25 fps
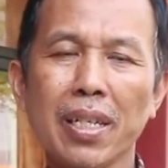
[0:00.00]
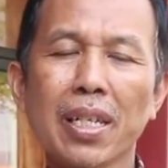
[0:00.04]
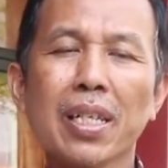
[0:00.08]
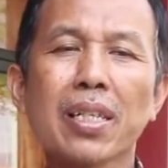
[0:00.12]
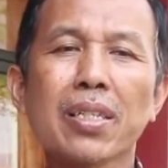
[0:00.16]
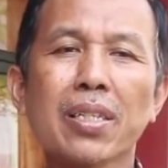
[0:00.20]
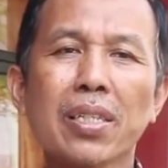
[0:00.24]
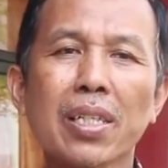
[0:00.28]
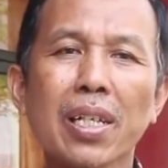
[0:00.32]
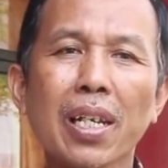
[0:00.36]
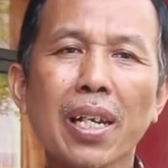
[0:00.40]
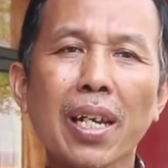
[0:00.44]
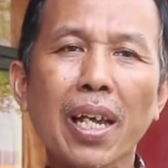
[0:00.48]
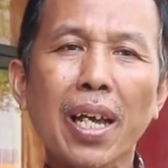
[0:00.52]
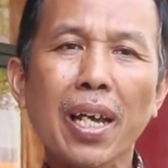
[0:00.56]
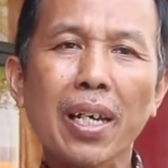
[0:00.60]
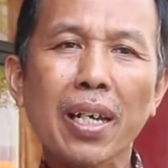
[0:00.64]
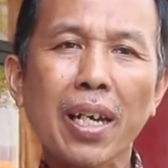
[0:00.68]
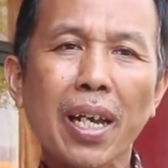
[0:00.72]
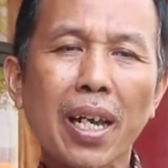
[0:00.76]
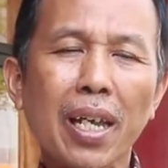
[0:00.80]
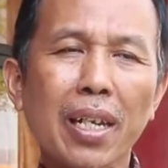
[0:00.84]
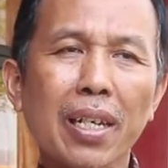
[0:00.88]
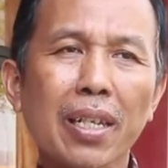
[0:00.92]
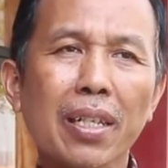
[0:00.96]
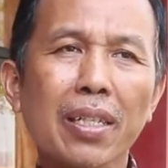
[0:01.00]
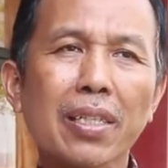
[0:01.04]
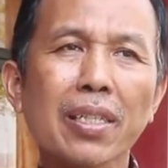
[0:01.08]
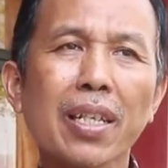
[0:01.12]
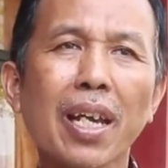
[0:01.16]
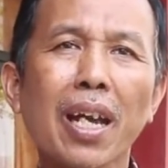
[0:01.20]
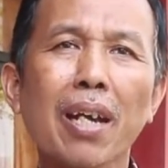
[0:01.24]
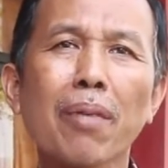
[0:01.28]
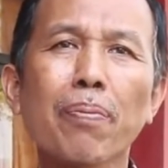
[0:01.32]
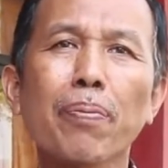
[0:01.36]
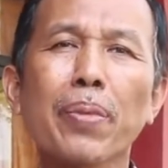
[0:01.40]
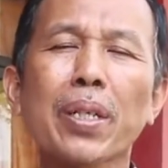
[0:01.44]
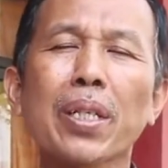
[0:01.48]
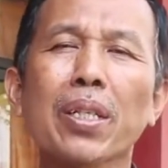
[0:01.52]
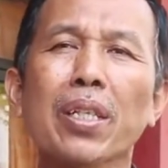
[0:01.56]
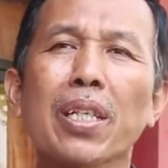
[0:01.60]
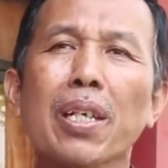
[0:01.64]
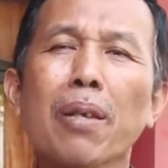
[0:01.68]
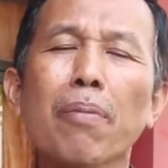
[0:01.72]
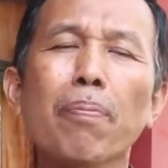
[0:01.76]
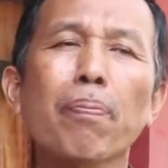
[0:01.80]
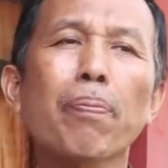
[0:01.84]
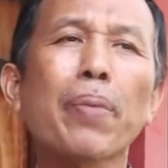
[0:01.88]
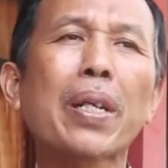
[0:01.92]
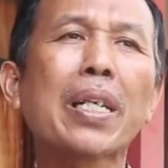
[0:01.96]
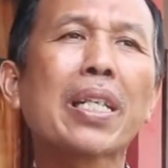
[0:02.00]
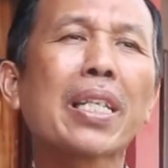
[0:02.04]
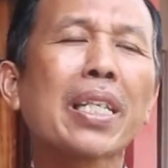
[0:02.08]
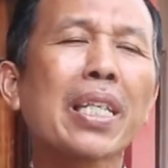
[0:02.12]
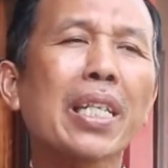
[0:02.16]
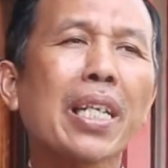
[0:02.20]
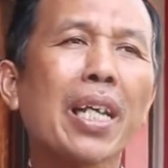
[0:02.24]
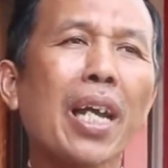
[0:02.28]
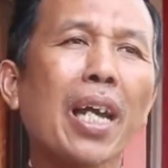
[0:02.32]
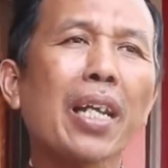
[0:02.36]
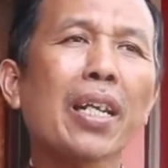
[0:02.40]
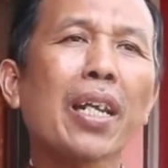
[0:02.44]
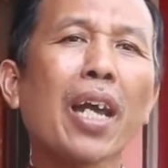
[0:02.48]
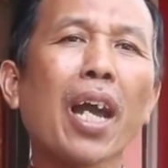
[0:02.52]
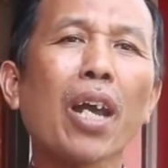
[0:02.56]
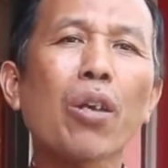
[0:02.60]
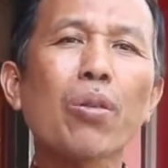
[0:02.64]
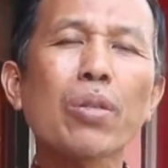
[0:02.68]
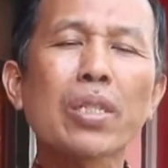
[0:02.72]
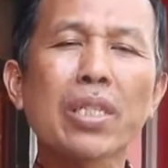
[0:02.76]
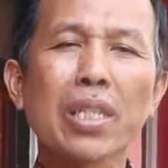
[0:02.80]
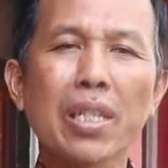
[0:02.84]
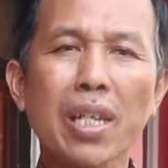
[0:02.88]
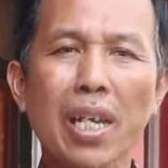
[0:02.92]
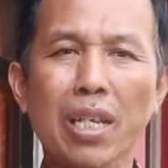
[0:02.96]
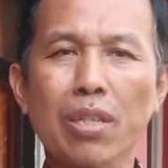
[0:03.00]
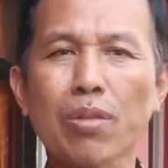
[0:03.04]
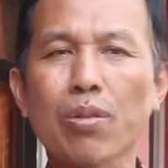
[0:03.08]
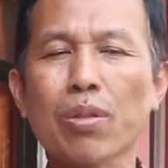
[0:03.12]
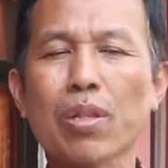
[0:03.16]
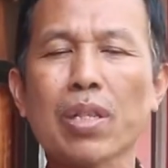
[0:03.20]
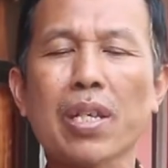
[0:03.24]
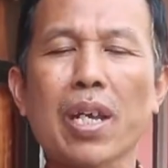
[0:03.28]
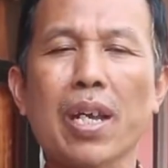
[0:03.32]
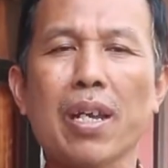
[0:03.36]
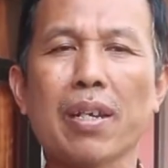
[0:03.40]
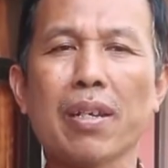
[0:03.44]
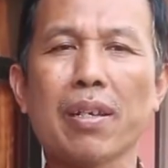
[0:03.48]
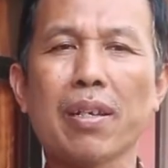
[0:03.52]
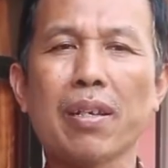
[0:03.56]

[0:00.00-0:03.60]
Silahkan, yang penting pendidikan harus dilanjutkan